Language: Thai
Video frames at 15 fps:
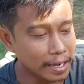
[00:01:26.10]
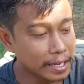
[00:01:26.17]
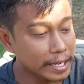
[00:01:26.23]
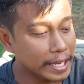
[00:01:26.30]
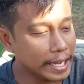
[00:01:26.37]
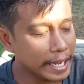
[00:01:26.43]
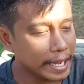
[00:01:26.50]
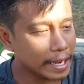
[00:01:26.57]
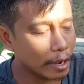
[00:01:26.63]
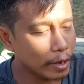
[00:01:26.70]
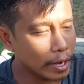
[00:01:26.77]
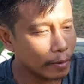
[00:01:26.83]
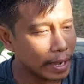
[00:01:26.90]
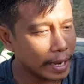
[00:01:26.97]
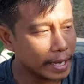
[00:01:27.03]
หรือที่เขา
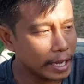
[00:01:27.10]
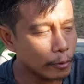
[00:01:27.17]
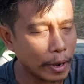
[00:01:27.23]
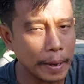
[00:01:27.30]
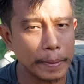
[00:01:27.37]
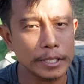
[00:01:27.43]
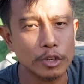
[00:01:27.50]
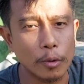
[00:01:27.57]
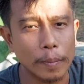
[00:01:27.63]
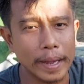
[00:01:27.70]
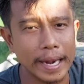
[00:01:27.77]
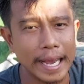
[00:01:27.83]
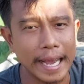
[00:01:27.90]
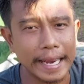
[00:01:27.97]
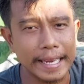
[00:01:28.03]
เรียกว่าที่ไว้พระศพ
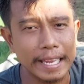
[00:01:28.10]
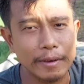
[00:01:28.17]
ก็ได้